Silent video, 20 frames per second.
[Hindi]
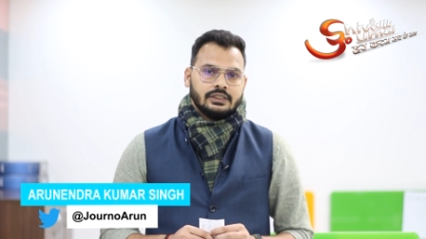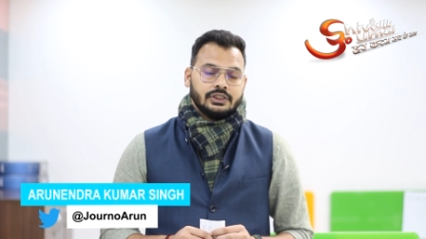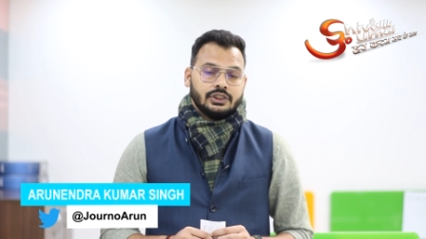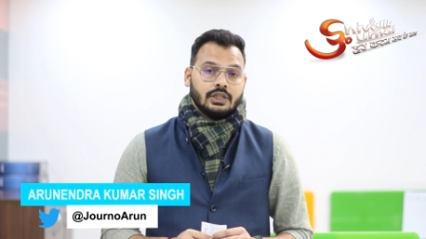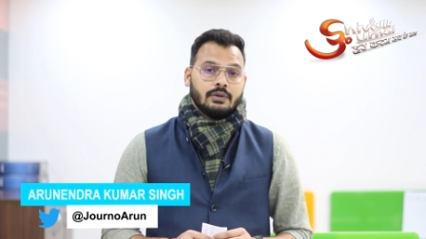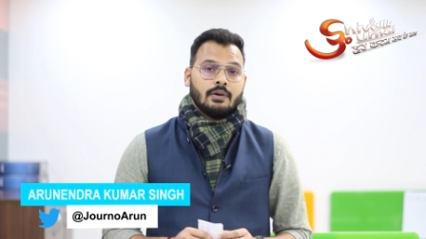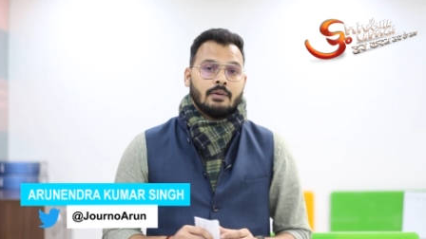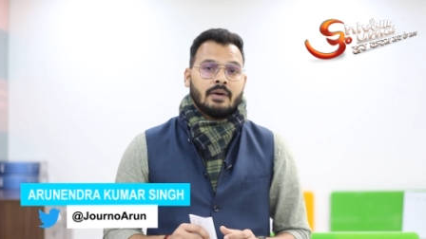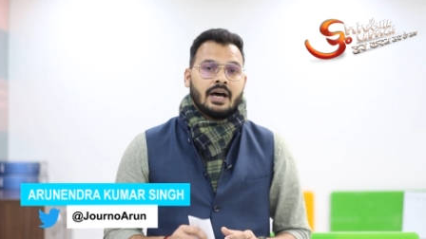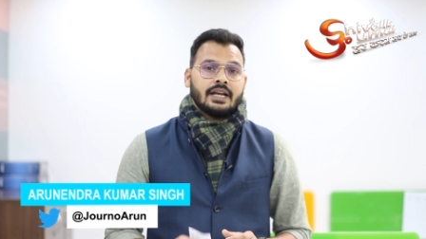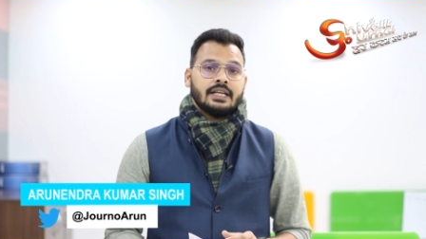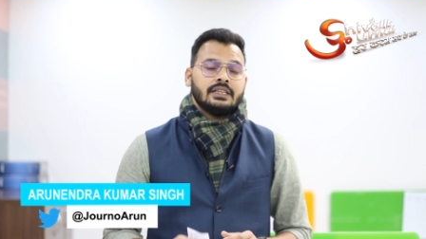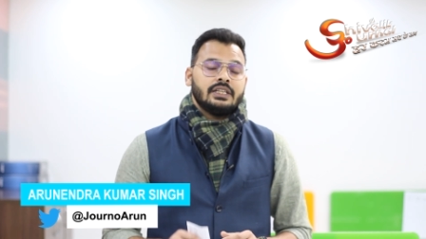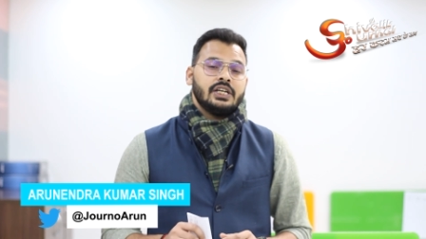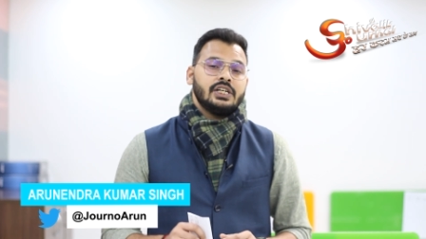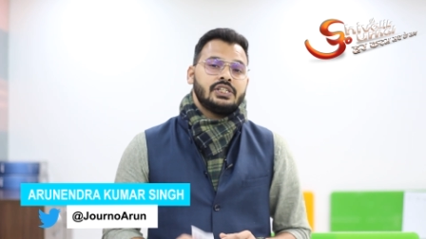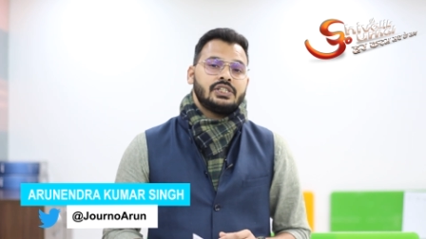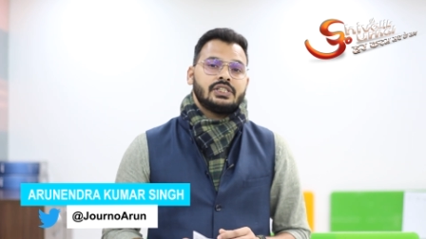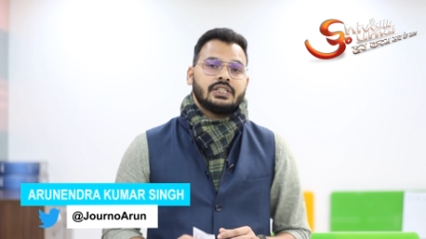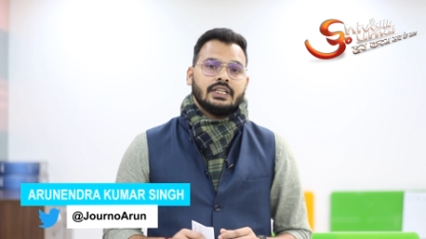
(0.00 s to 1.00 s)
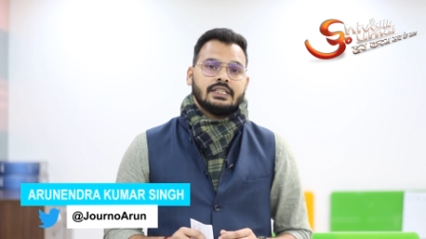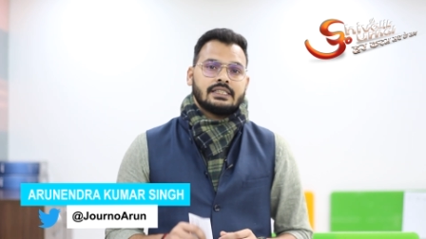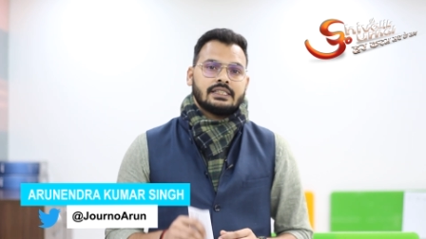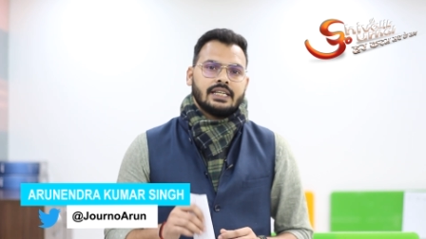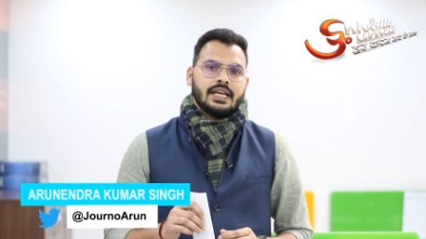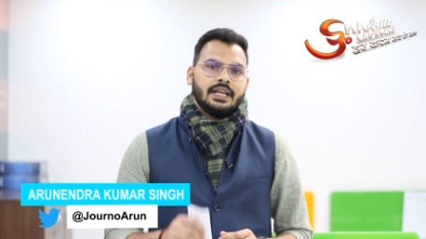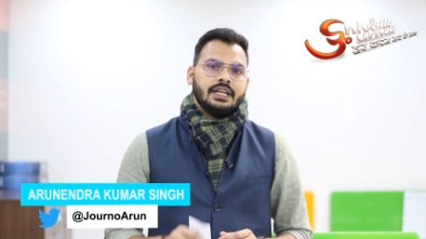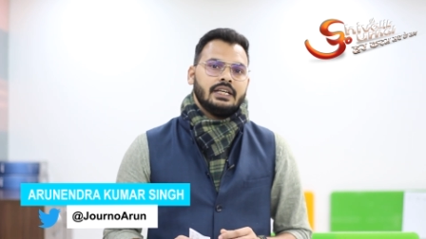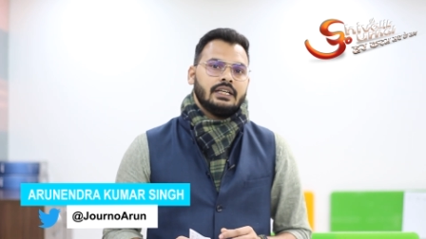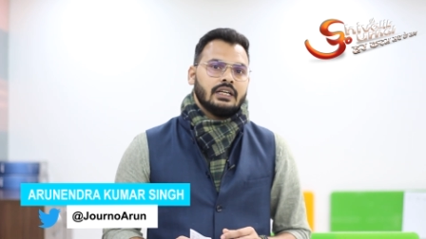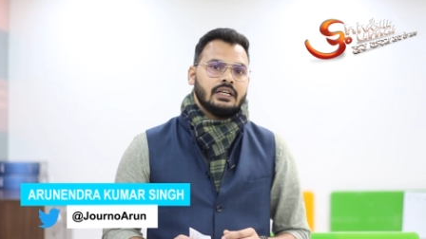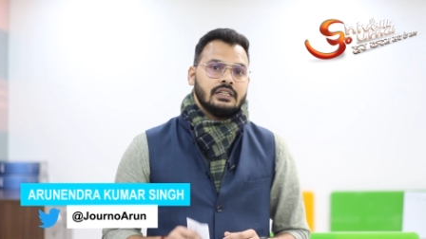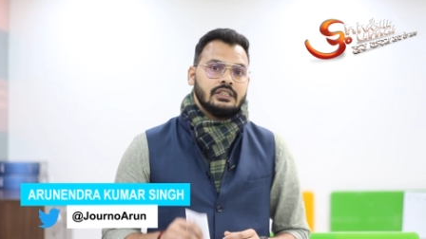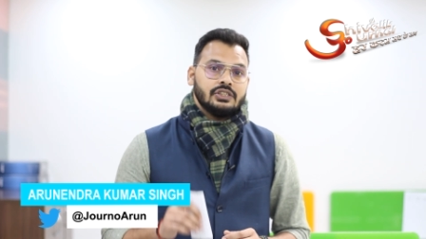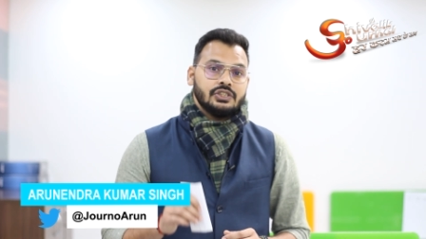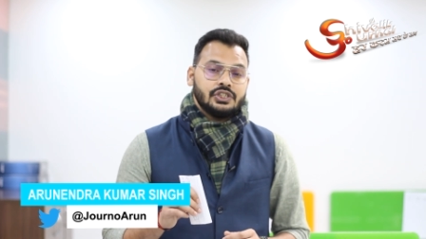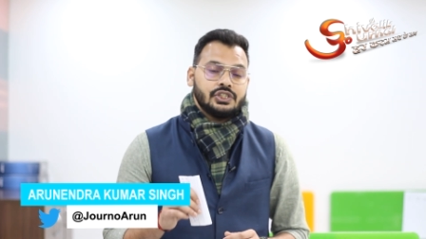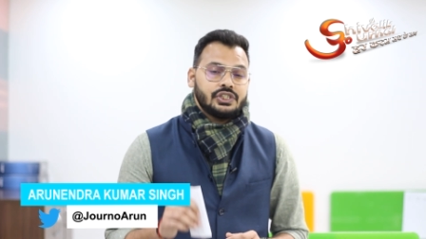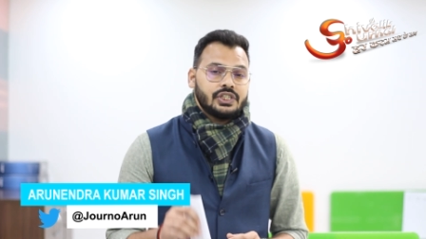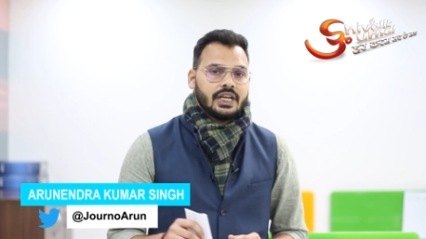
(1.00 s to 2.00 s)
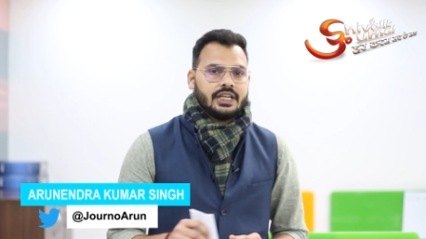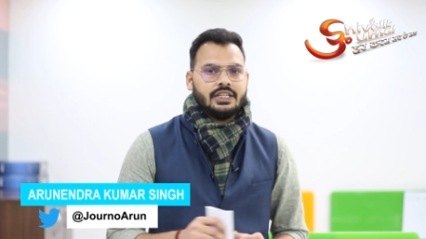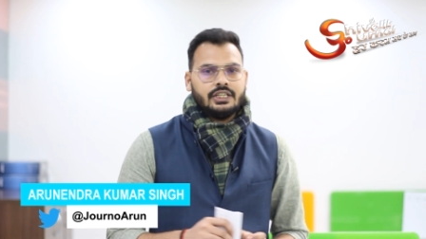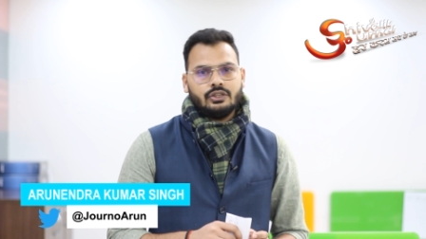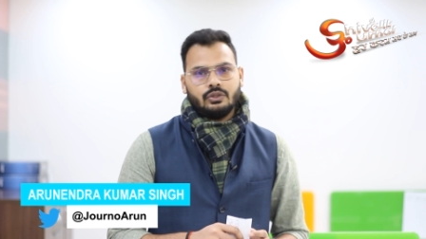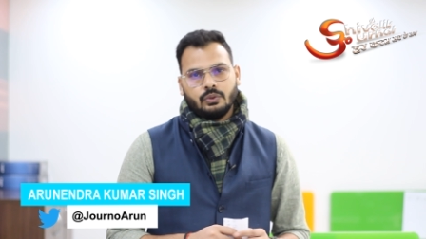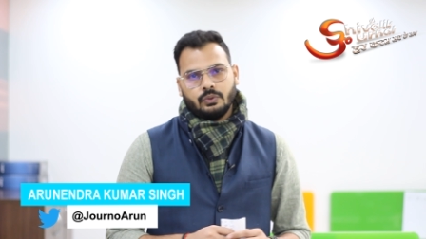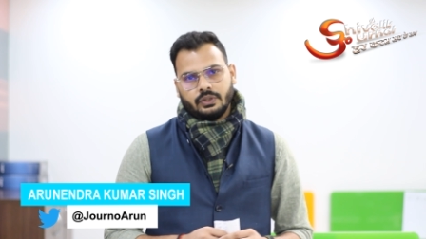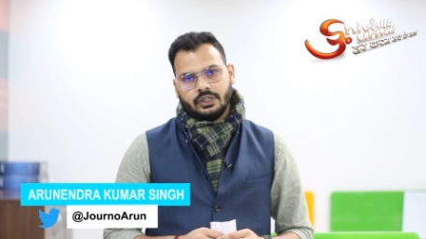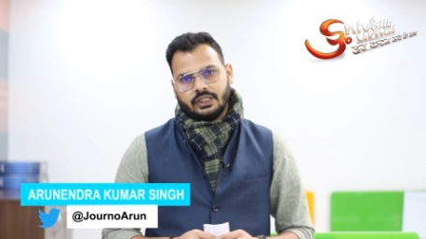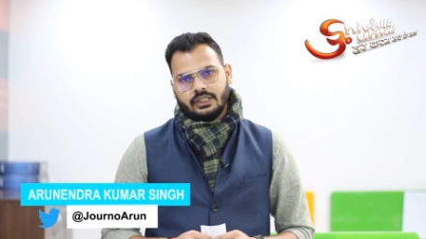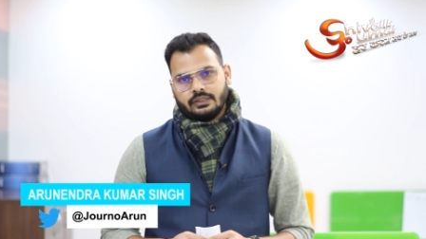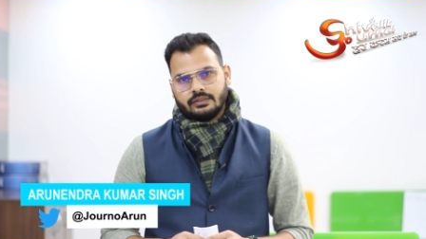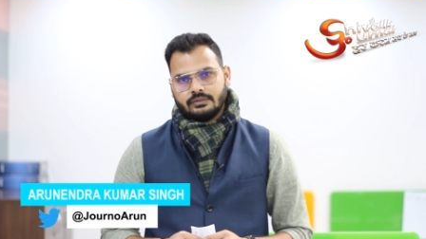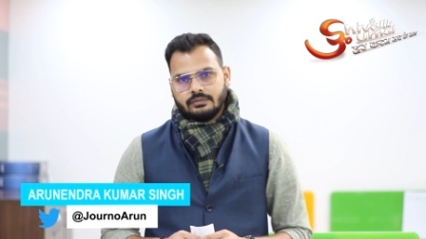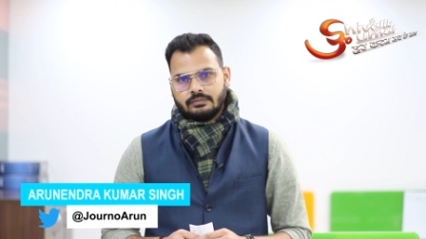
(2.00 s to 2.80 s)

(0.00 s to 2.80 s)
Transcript: जब हमारे देश के सैनिक शहीद होंगे